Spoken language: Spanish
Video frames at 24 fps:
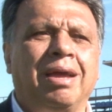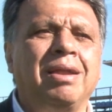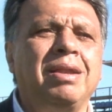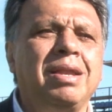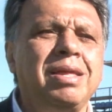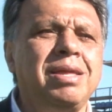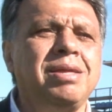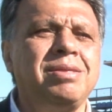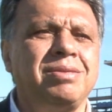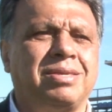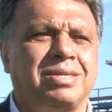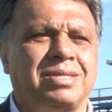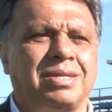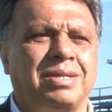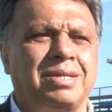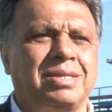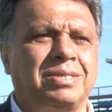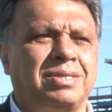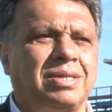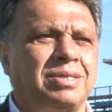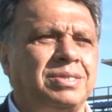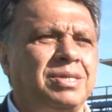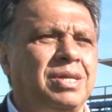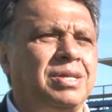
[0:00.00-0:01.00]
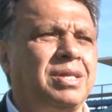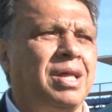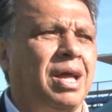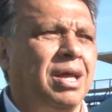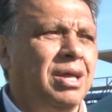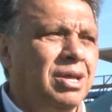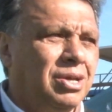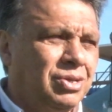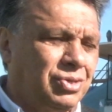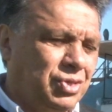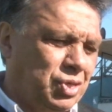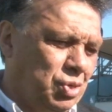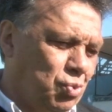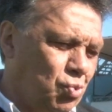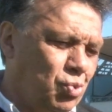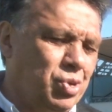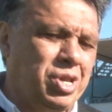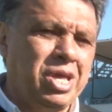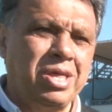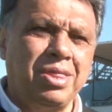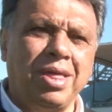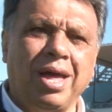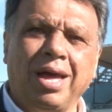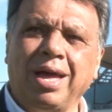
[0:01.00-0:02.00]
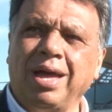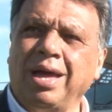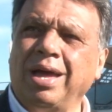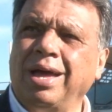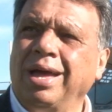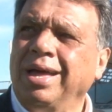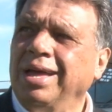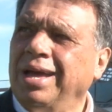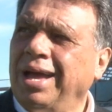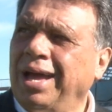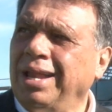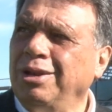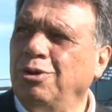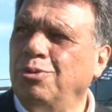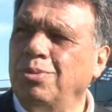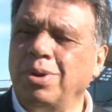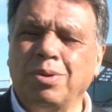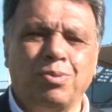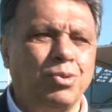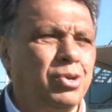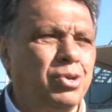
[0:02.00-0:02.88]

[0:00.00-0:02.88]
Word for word: el hincha necesita seguridad, algo más